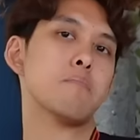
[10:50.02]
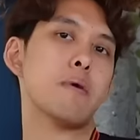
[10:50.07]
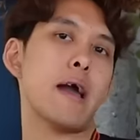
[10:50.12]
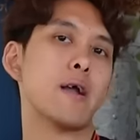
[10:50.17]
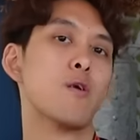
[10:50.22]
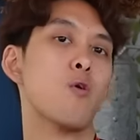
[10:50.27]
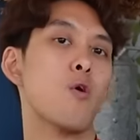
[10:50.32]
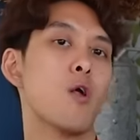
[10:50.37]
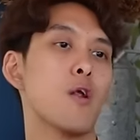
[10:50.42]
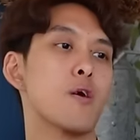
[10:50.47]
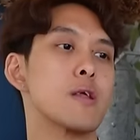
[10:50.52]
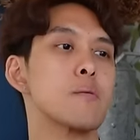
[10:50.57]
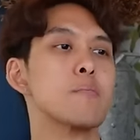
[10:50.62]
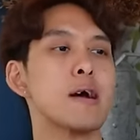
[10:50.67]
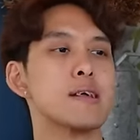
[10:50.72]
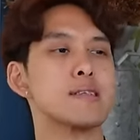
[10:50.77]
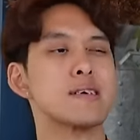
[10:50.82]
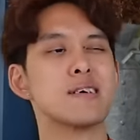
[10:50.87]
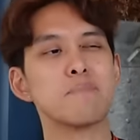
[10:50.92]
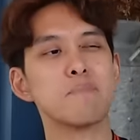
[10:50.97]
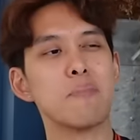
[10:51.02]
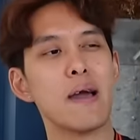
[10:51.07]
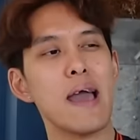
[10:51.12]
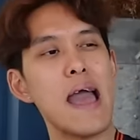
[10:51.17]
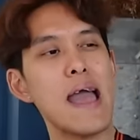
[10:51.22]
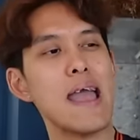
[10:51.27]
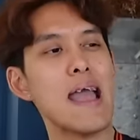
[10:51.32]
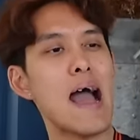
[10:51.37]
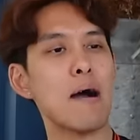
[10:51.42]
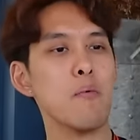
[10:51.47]
ไอ้กฎเหล่านี้อาจจะพ
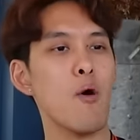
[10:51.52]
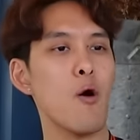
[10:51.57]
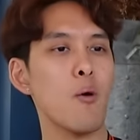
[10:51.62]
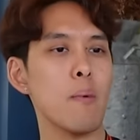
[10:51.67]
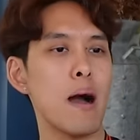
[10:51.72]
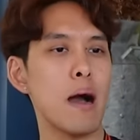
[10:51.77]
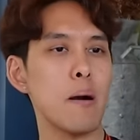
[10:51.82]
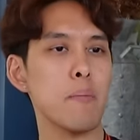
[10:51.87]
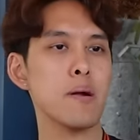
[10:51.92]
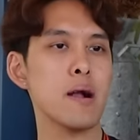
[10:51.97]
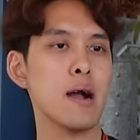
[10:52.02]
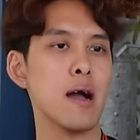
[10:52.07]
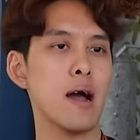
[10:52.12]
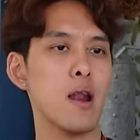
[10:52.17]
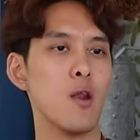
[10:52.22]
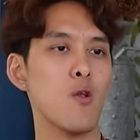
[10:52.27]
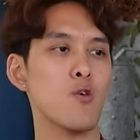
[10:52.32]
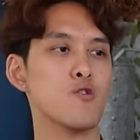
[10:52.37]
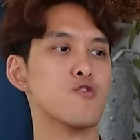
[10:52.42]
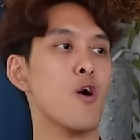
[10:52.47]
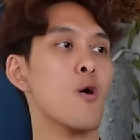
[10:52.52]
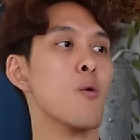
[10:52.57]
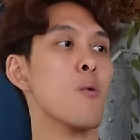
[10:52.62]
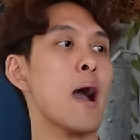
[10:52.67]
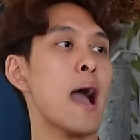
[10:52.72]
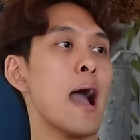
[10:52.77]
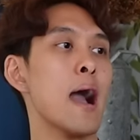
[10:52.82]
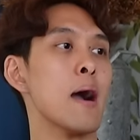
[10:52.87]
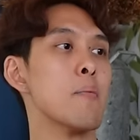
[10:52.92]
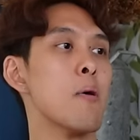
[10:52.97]
ยายามออกมาเพื่อลดช่อง
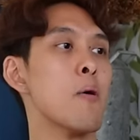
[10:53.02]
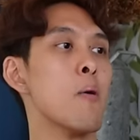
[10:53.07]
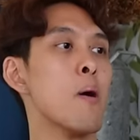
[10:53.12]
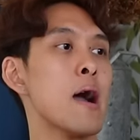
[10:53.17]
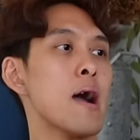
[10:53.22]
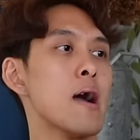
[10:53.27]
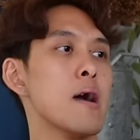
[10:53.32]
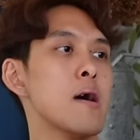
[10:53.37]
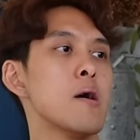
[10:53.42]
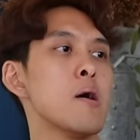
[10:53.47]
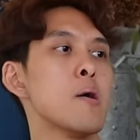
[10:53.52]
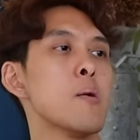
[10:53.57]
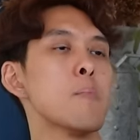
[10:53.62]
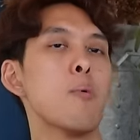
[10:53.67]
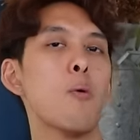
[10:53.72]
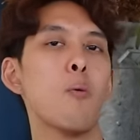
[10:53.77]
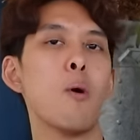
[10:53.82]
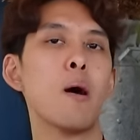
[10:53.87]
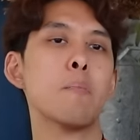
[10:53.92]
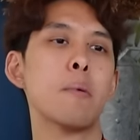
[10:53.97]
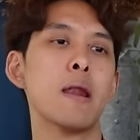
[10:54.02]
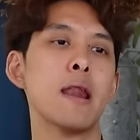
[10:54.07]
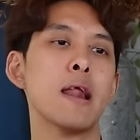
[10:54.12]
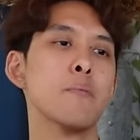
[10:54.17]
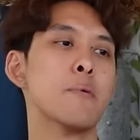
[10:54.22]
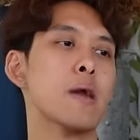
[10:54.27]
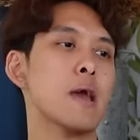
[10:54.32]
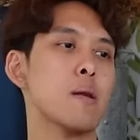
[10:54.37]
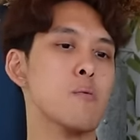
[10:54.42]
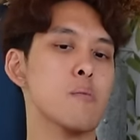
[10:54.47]
ว่าง เพราะว่าผมว่ามัน
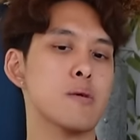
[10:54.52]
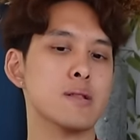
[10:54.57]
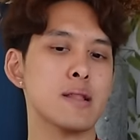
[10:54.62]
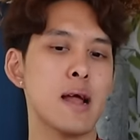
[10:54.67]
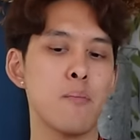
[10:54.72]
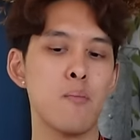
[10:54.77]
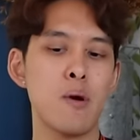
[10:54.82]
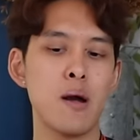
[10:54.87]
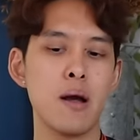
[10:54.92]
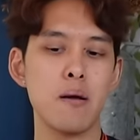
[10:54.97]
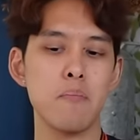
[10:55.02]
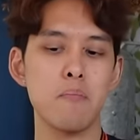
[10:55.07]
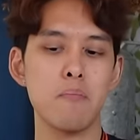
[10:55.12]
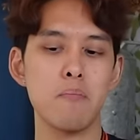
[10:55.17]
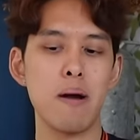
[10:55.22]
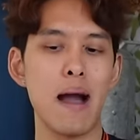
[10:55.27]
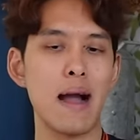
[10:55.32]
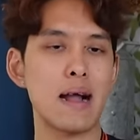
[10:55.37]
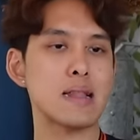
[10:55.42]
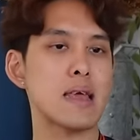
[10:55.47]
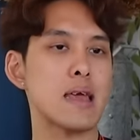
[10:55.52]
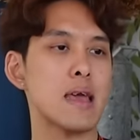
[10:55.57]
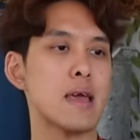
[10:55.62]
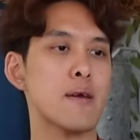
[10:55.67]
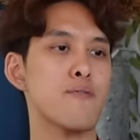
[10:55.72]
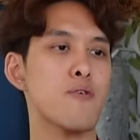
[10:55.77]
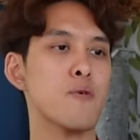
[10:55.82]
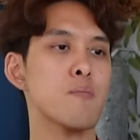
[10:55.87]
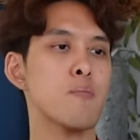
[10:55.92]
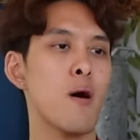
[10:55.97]
เริ่มเห็นโมเมนตัมว่าบางที
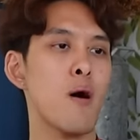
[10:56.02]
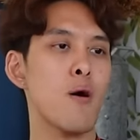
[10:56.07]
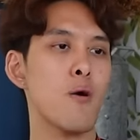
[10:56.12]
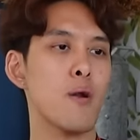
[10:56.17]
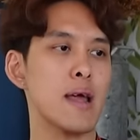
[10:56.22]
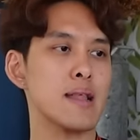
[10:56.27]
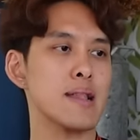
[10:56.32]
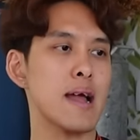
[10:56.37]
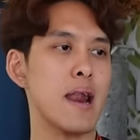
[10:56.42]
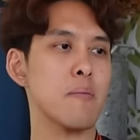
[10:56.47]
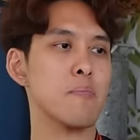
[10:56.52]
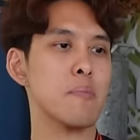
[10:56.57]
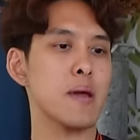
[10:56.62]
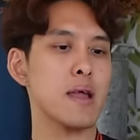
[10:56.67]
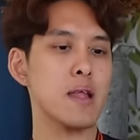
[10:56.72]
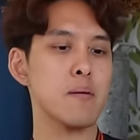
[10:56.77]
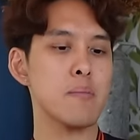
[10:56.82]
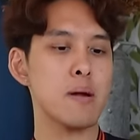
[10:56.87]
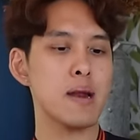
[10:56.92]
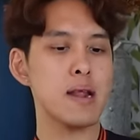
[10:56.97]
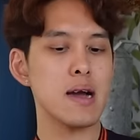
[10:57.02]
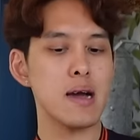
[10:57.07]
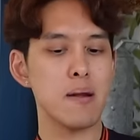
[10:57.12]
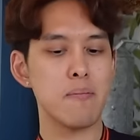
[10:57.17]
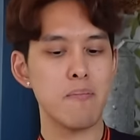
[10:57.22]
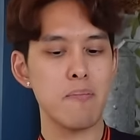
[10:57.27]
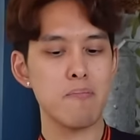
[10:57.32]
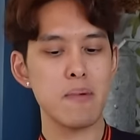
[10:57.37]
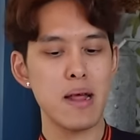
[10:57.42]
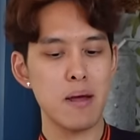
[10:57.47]
ฟุตบอลในแต่ละปีที่มันเดิน
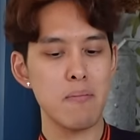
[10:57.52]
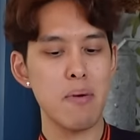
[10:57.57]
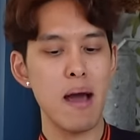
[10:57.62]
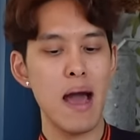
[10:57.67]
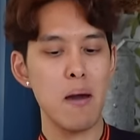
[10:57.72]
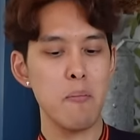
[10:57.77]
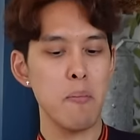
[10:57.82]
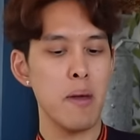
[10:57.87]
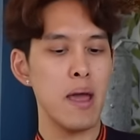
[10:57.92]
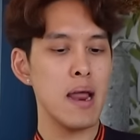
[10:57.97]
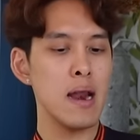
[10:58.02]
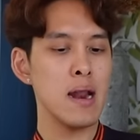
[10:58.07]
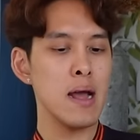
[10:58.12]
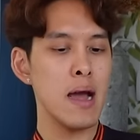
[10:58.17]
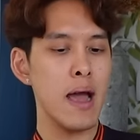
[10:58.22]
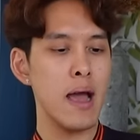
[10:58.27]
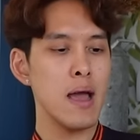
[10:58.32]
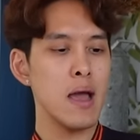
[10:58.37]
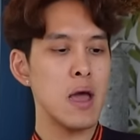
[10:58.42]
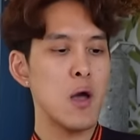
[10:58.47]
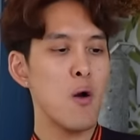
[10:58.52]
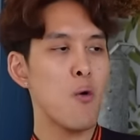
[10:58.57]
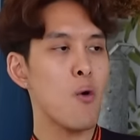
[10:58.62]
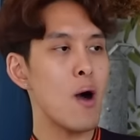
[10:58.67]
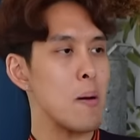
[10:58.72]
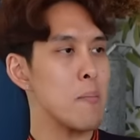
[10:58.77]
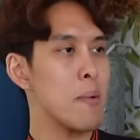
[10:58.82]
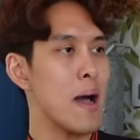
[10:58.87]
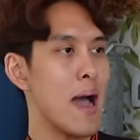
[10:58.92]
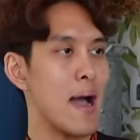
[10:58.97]
เดินผ่านไปเรื่อย ค
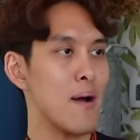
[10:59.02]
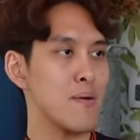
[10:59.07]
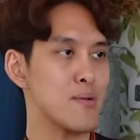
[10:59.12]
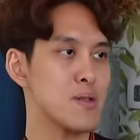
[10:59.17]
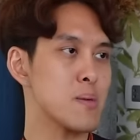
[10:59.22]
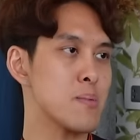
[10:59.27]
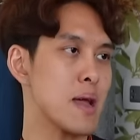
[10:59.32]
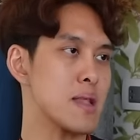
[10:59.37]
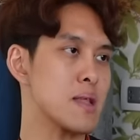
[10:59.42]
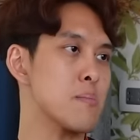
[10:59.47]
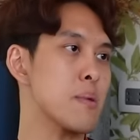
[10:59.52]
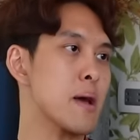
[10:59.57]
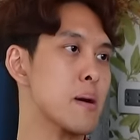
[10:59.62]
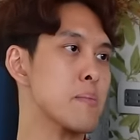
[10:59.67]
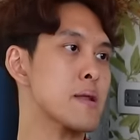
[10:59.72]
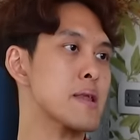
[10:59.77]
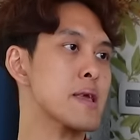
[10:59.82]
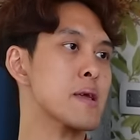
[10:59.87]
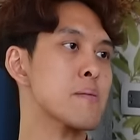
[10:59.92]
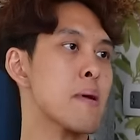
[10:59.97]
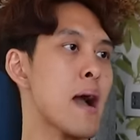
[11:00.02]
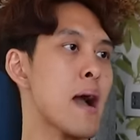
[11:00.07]
วามห่างของทีมใหญ่ทีมเล็กมันยิ่ง